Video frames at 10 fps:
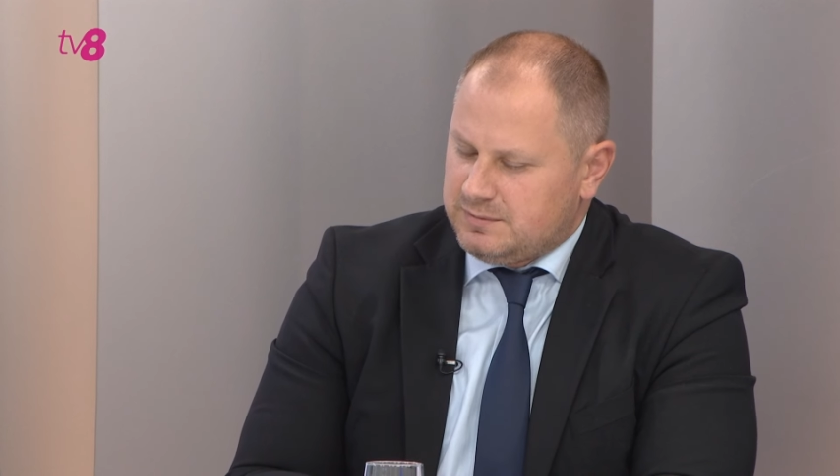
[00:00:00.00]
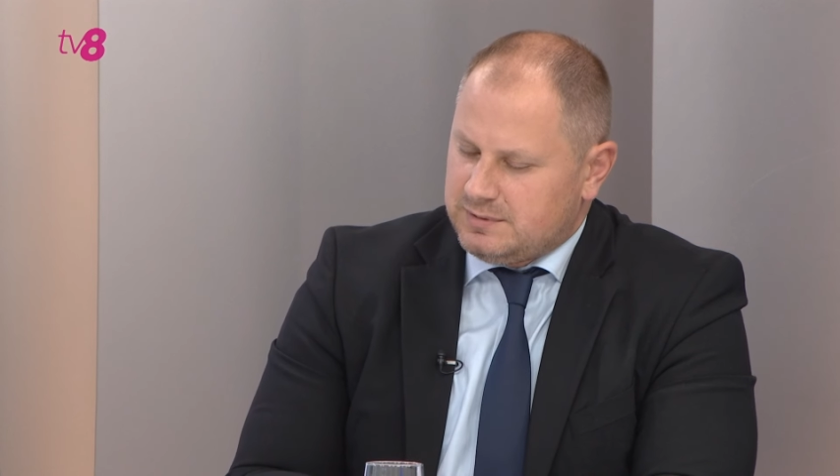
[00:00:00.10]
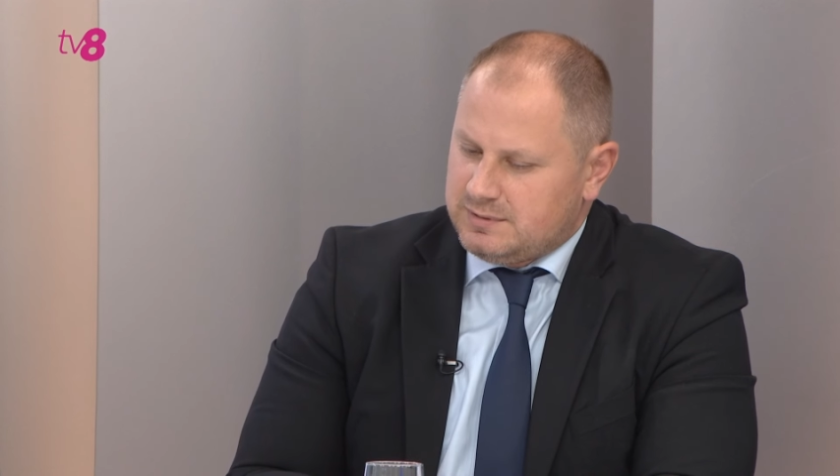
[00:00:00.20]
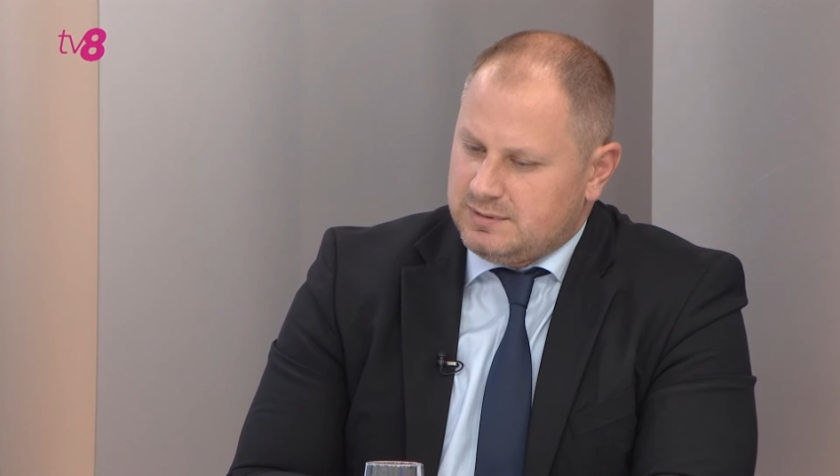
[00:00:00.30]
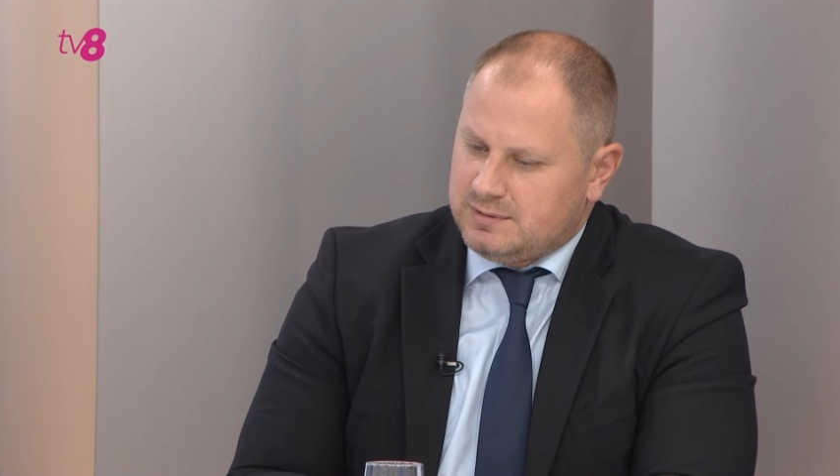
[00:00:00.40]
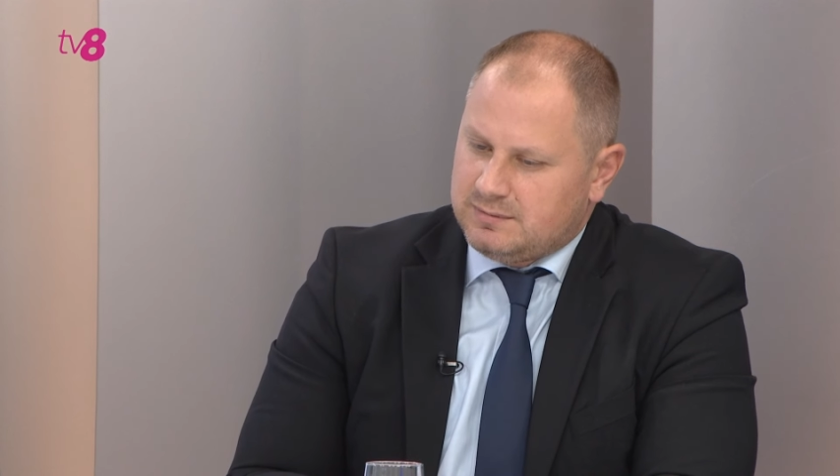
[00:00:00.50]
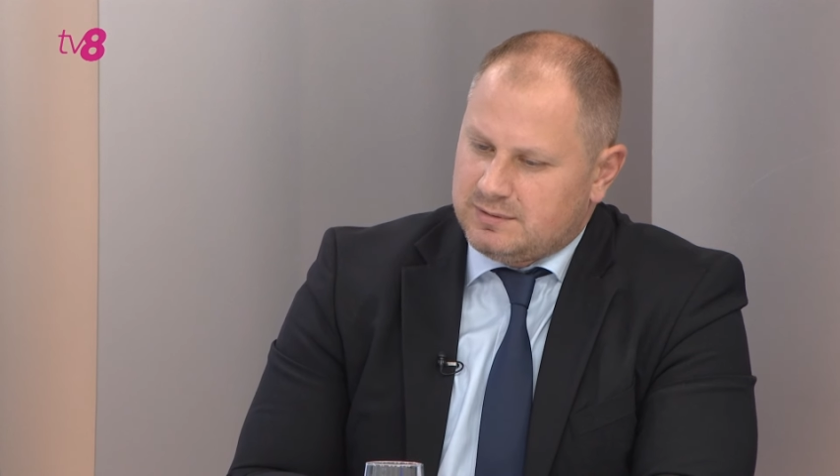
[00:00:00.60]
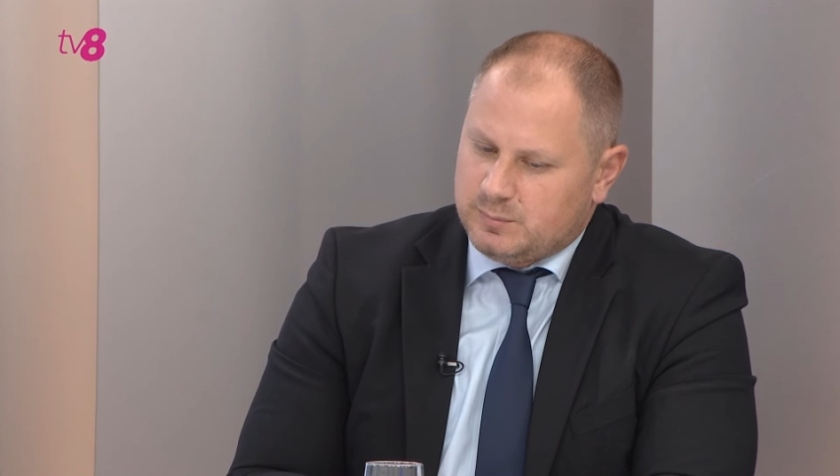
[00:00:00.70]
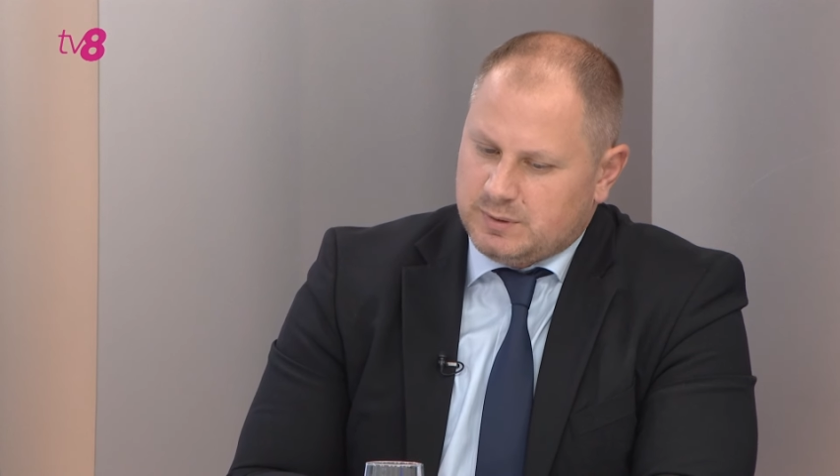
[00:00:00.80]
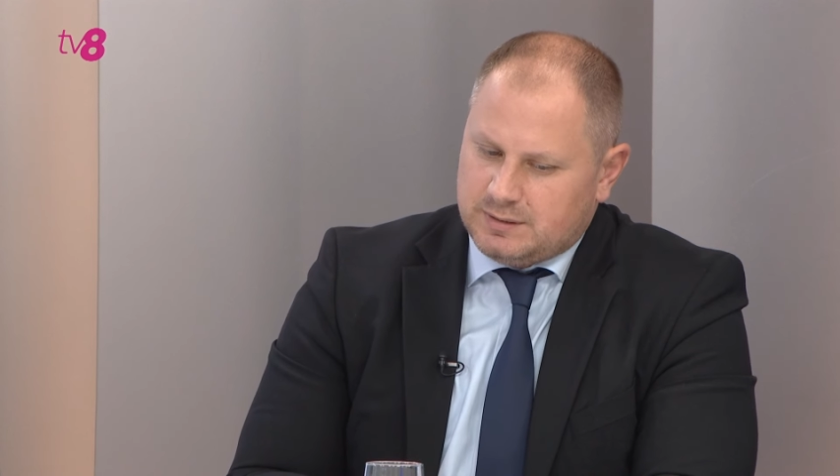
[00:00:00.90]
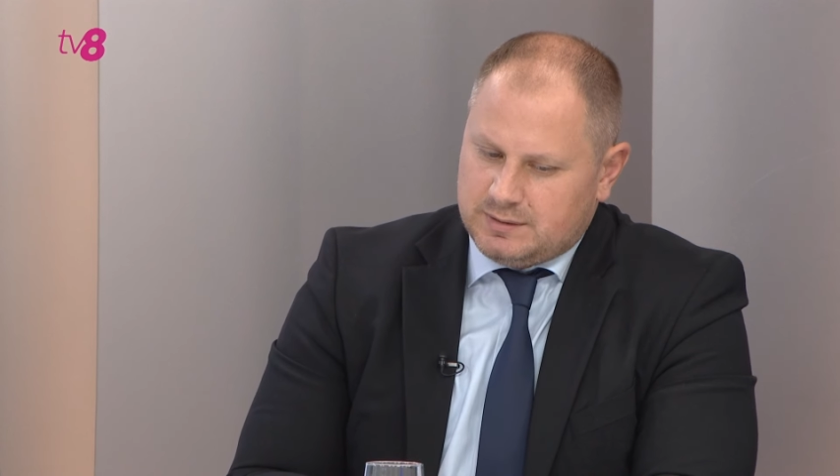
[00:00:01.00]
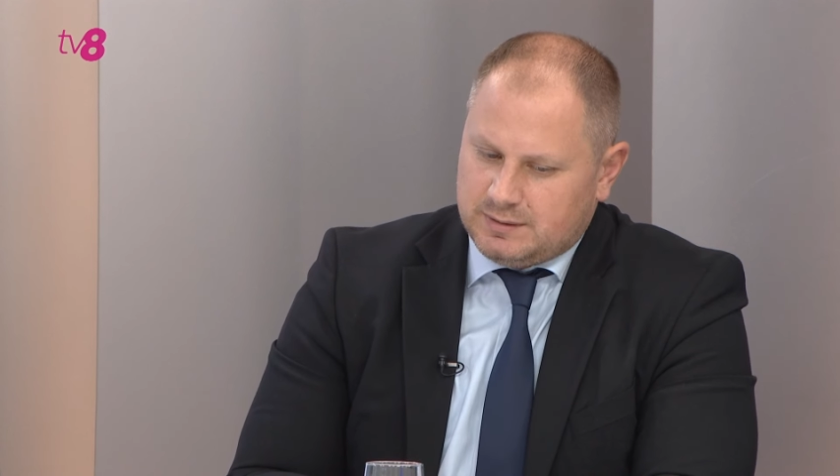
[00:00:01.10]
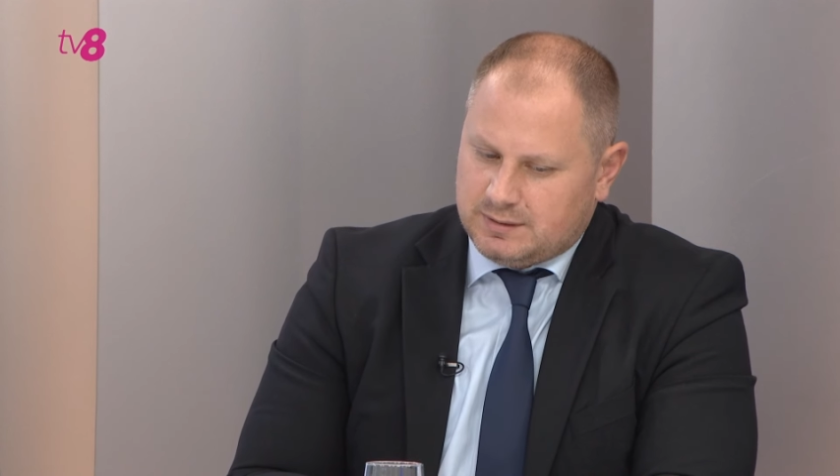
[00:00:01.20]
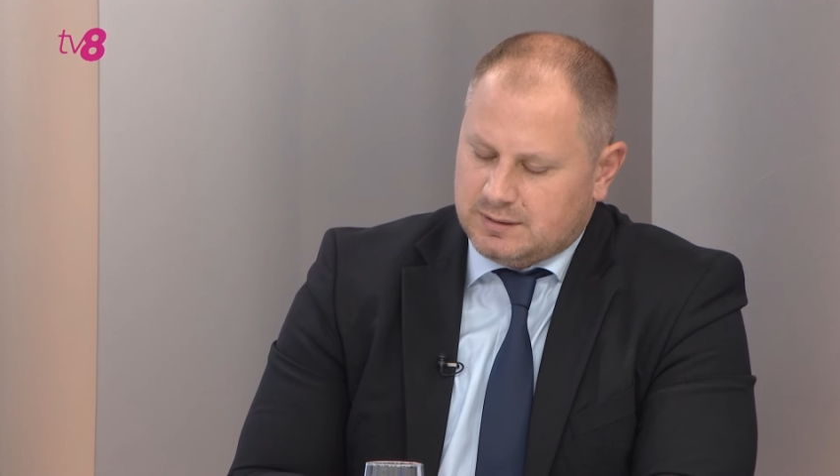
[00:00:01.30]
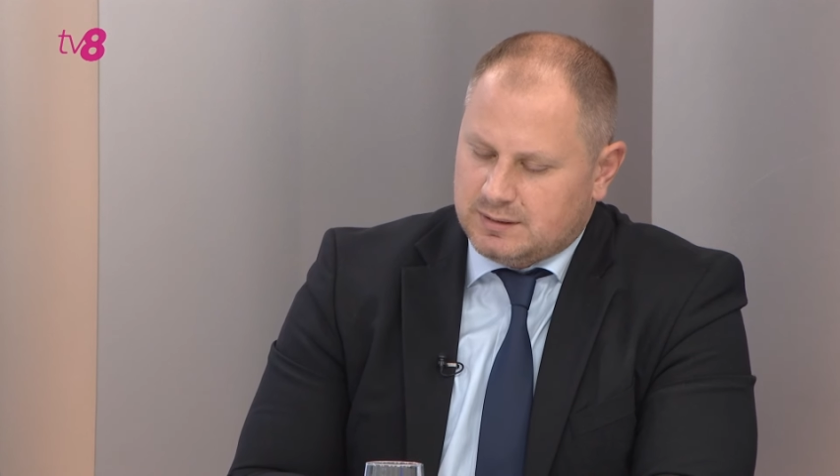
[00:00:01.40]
финансирования партии и так